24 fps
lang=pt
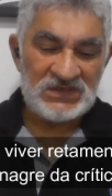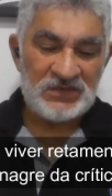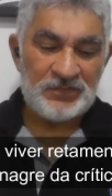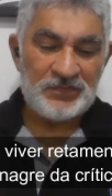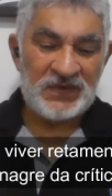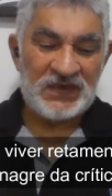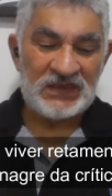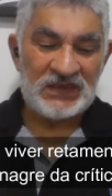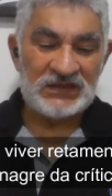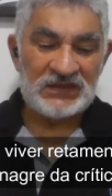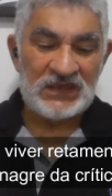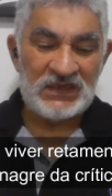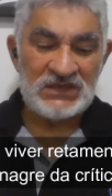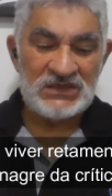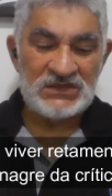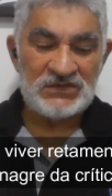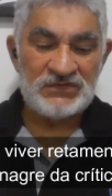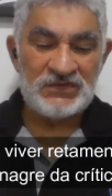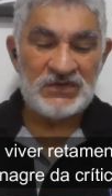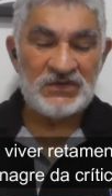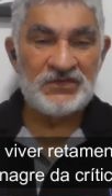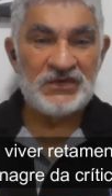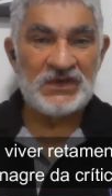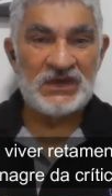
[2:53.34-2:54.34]
Se
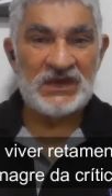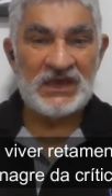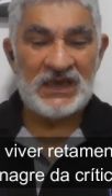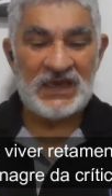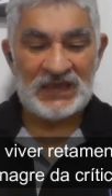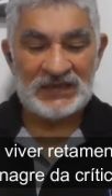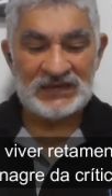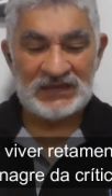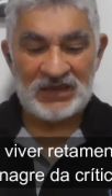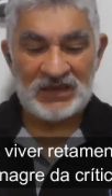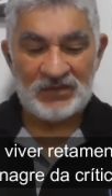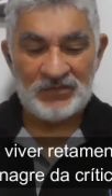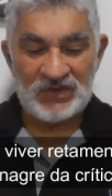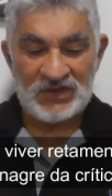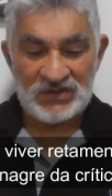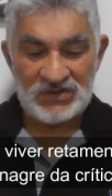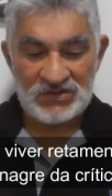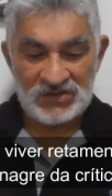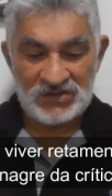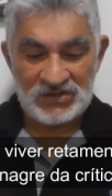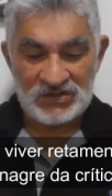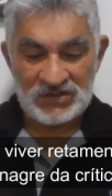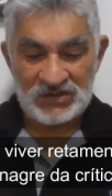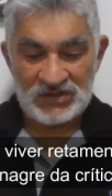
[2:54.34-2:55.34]
pretendes viver
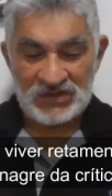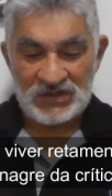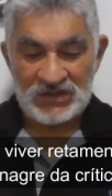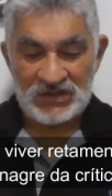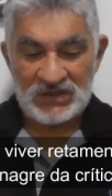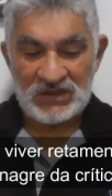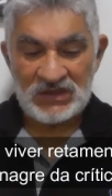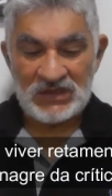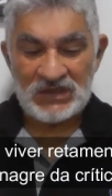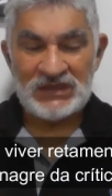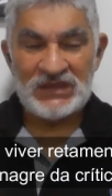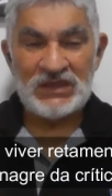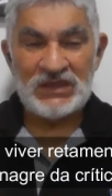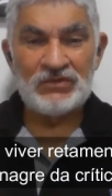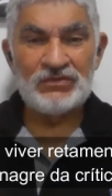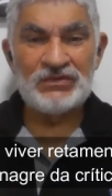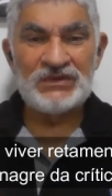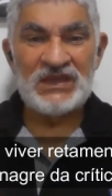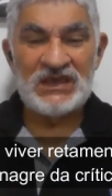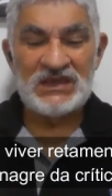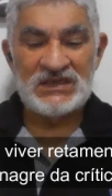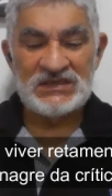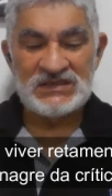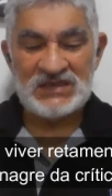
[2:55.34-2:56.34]
retamente,
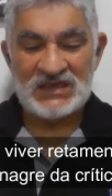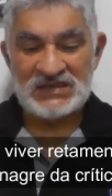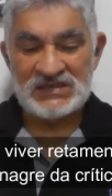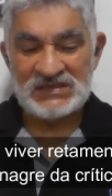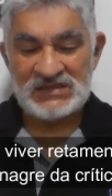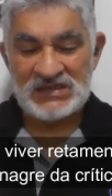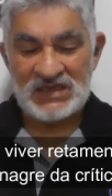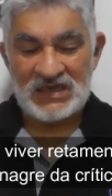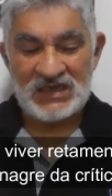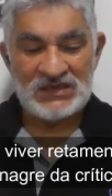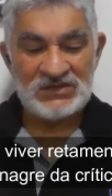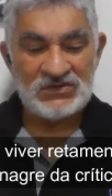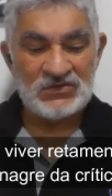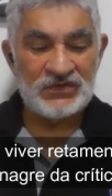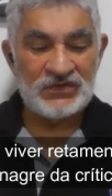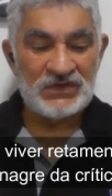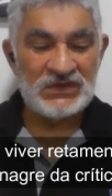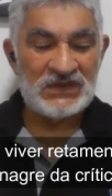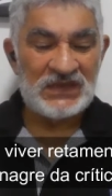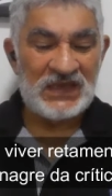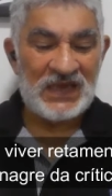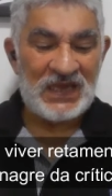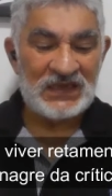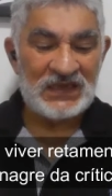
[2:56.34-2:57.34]
não deis a César o
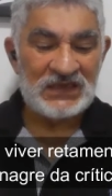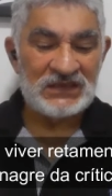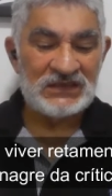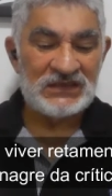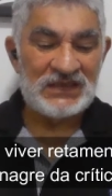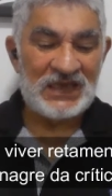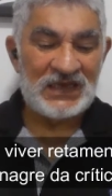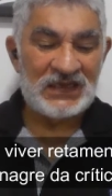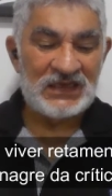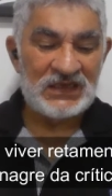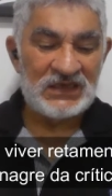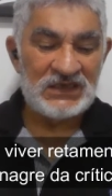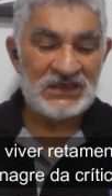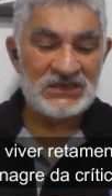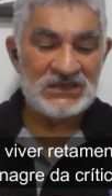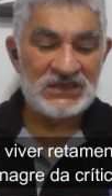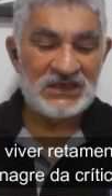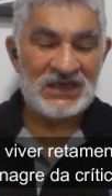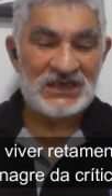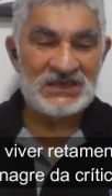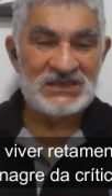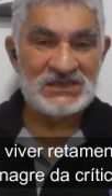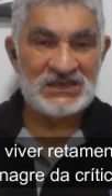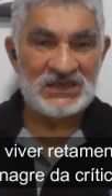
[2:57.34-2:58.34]
vinagre da
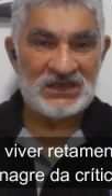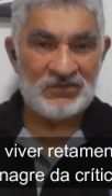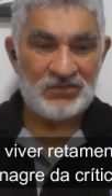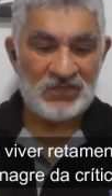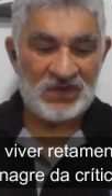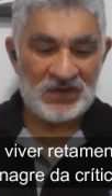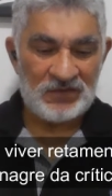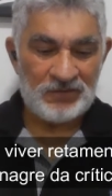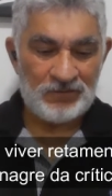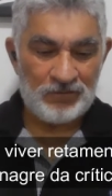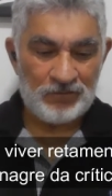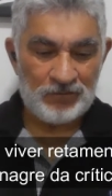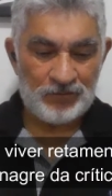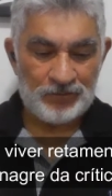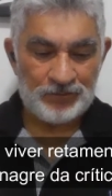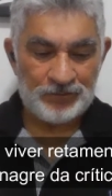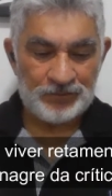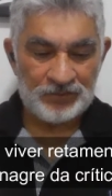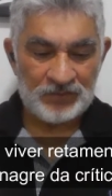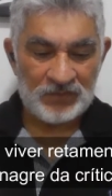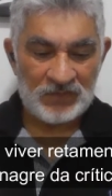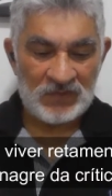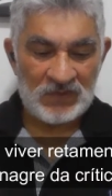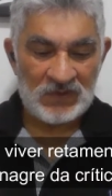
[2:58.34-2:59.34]
crítica seba.
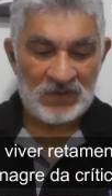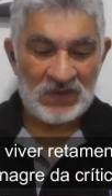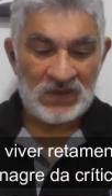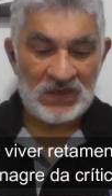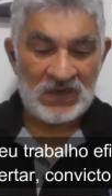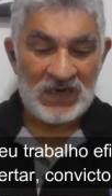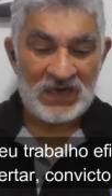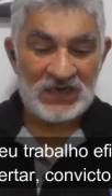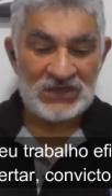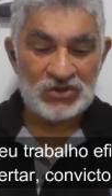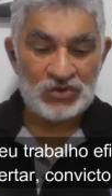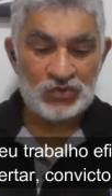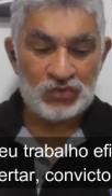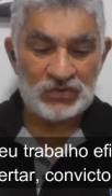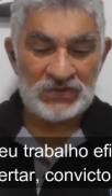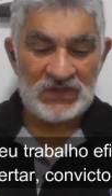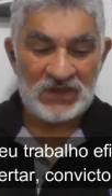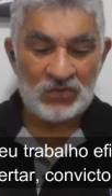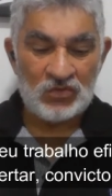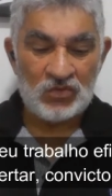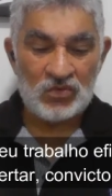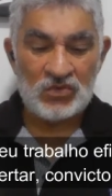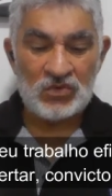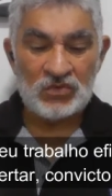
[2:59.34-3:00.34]

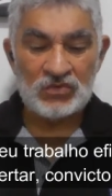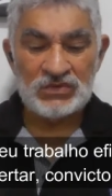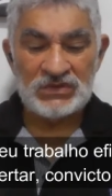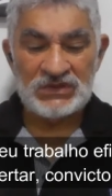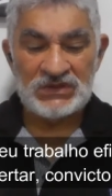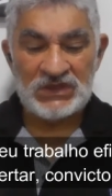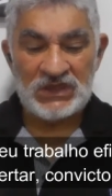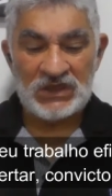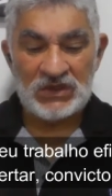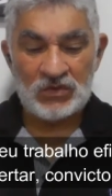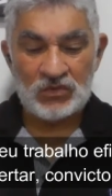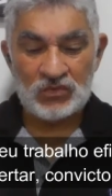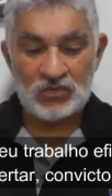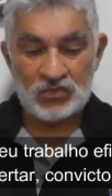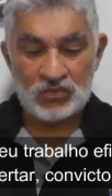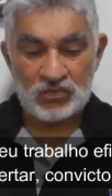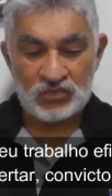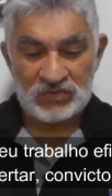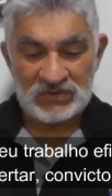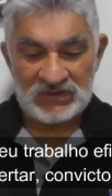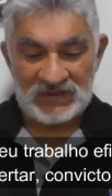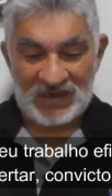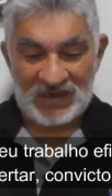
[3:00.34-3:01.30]
Ajuda-o com o teu